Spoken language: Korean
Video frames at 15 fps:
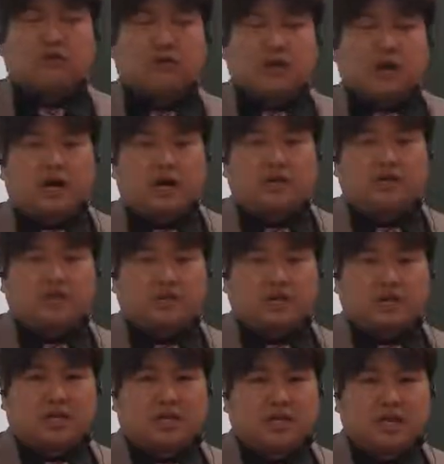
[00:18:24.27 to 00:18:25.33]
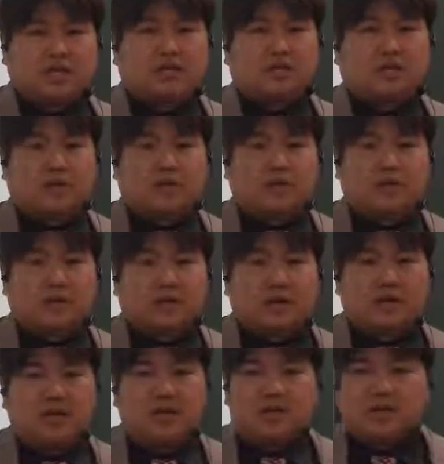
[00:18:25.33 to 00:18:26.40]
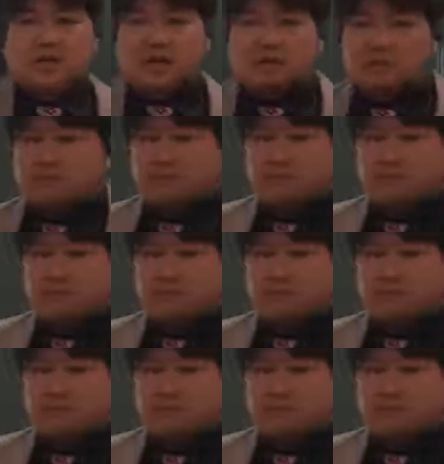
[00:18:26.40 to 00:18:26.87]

있다. 문장이 해석이 됐습니다. 다음